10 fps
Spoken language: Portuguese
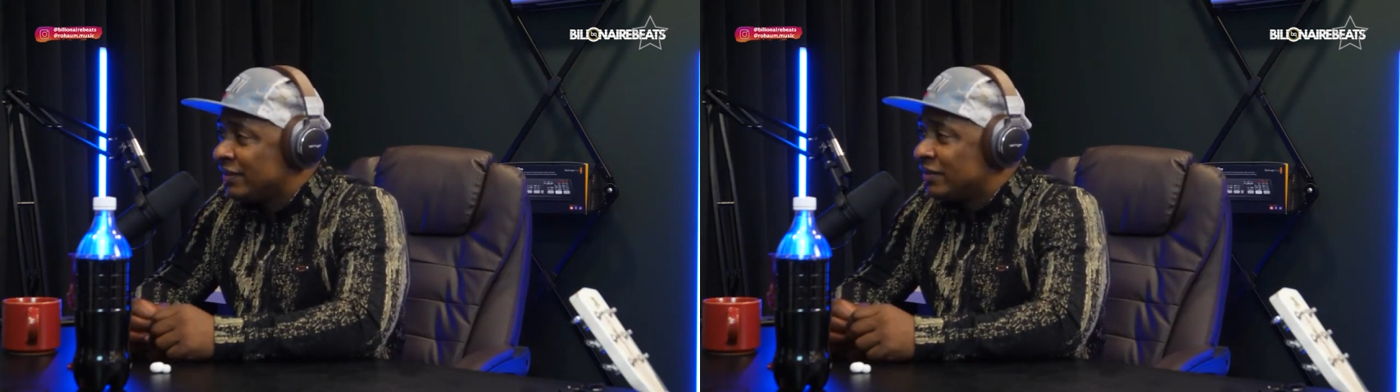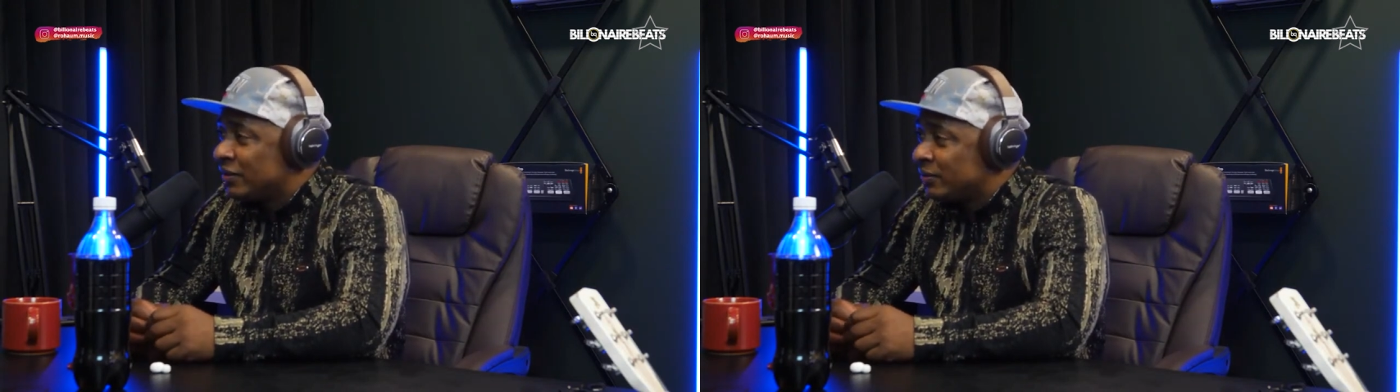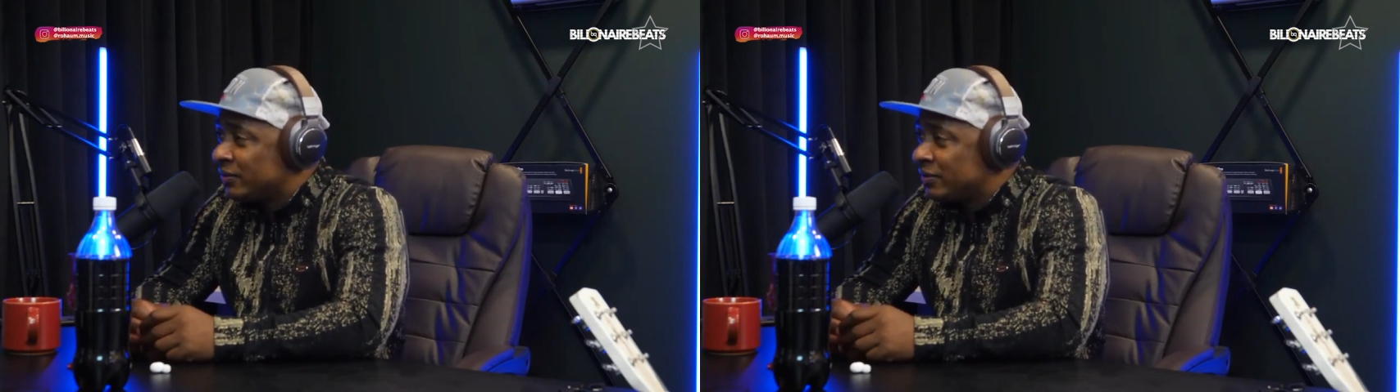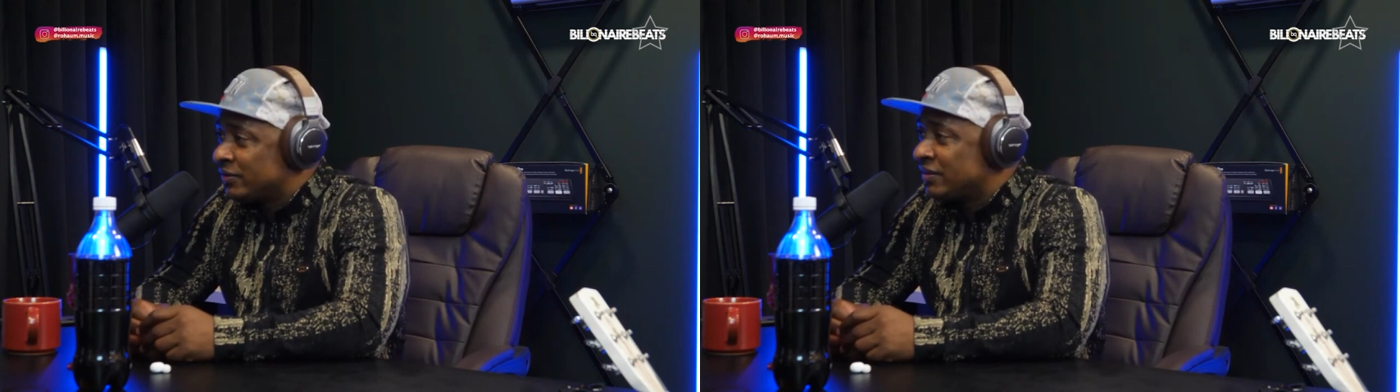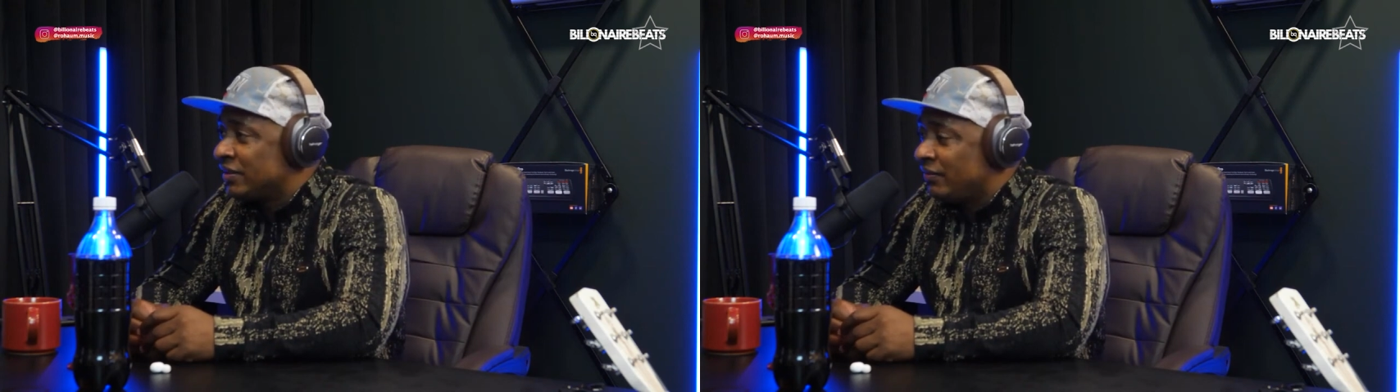eu não
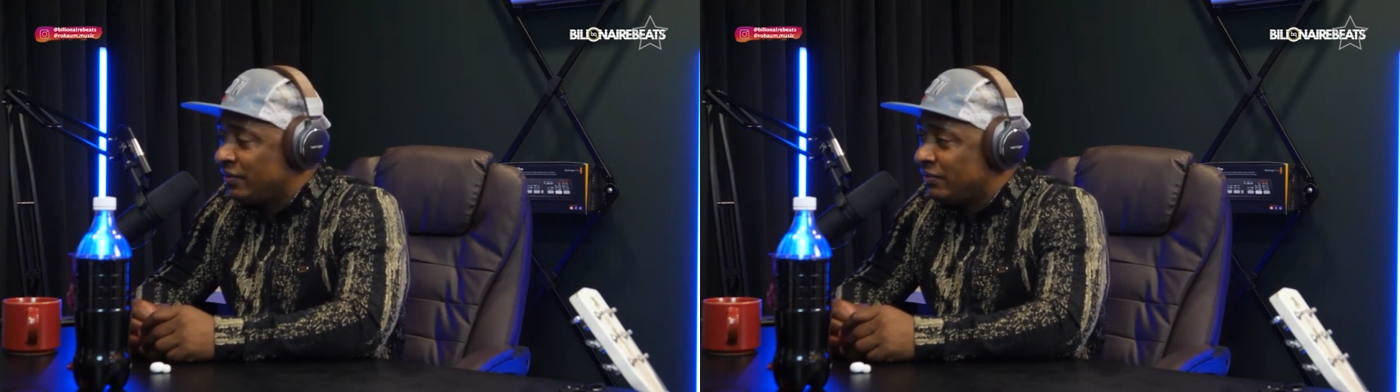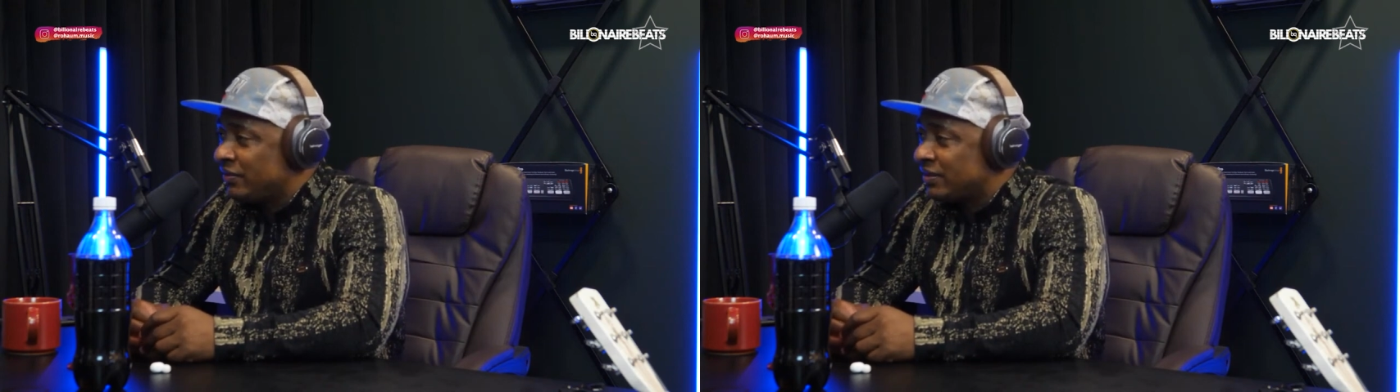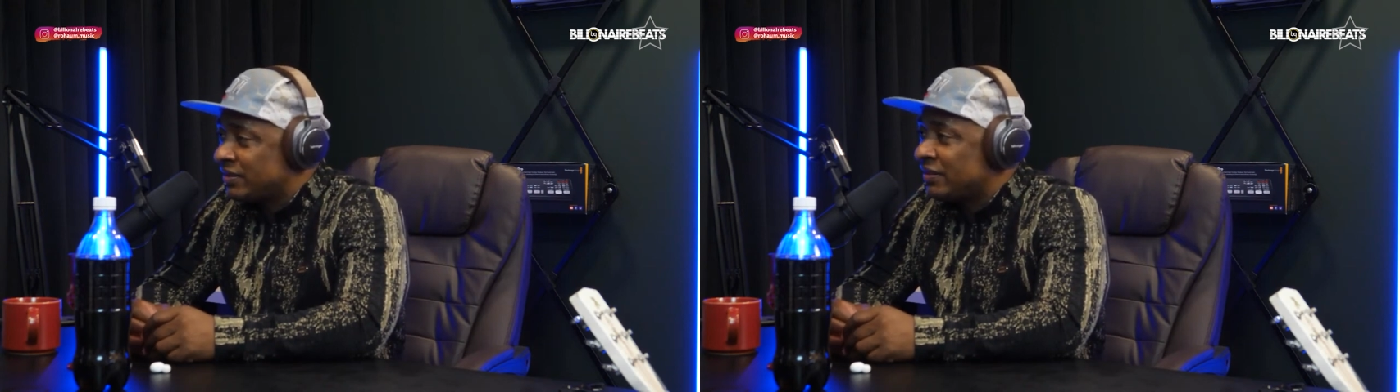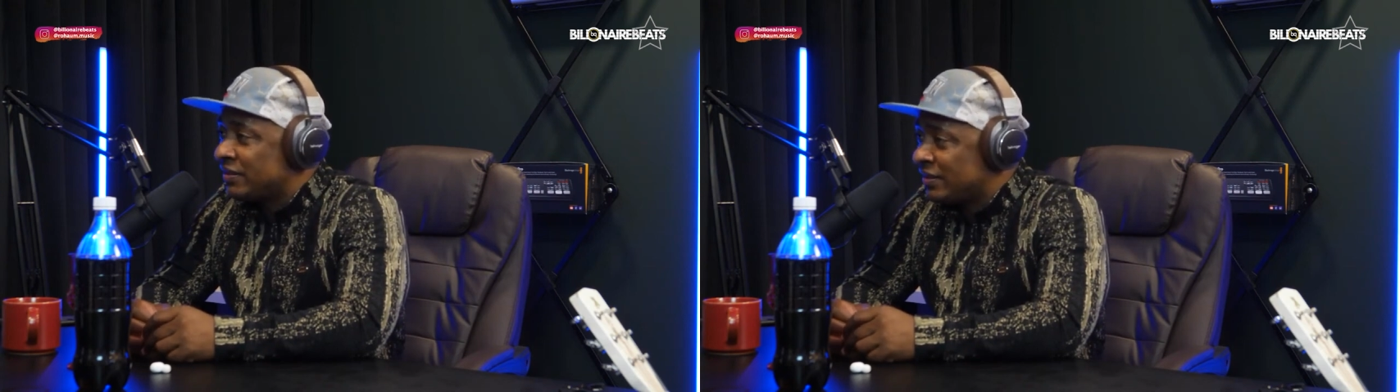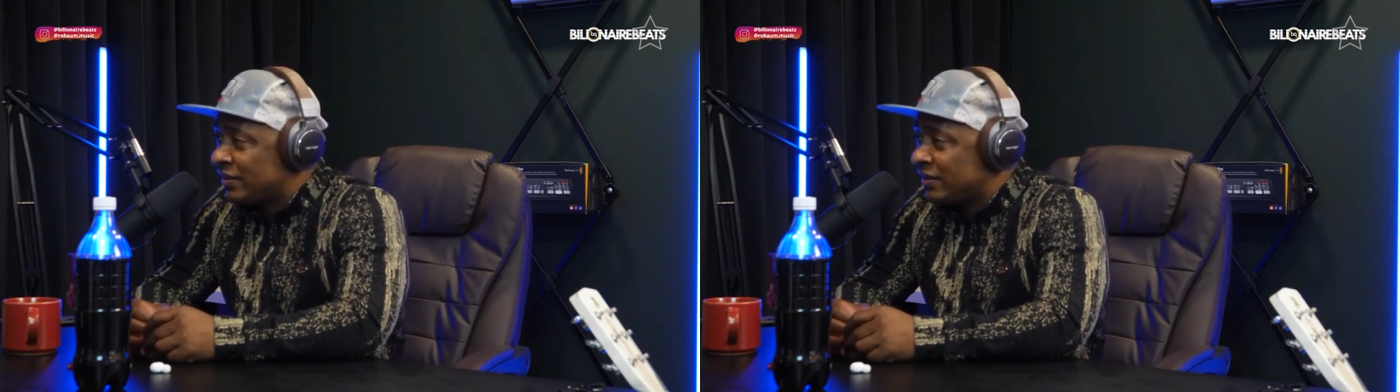sei viver sem